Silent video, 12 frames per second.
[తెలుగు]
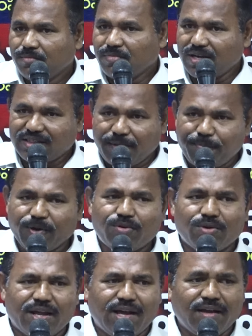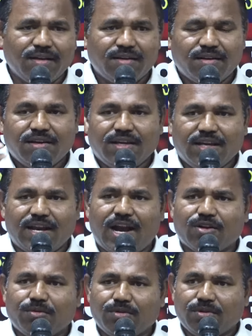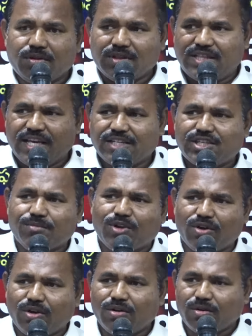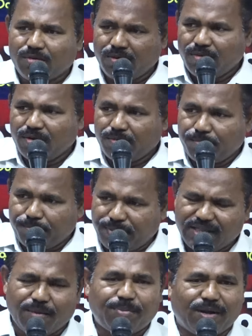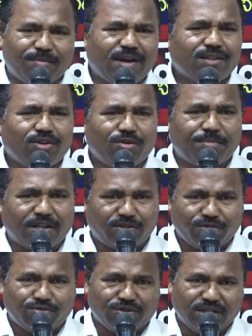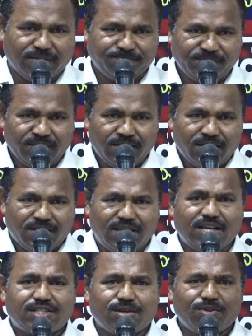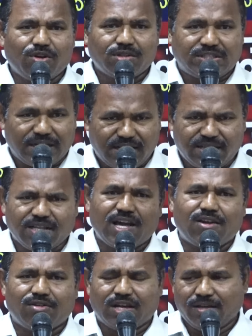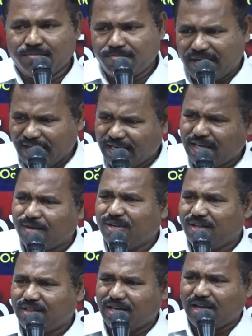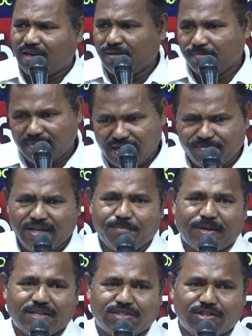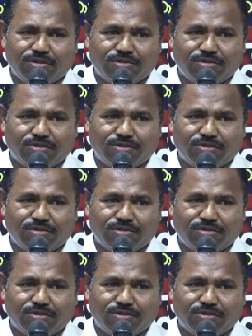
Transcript: మనం తప్పకుండా ఈనాడు దేశంలో పెద్ద ప్రమాదంలో బ్రతుకుతుంది దేశంలో చెడ్డ దినాలు ఉన్నాయి భయంకరమైన దినాలు మనమే ఈ పరిస్థితులు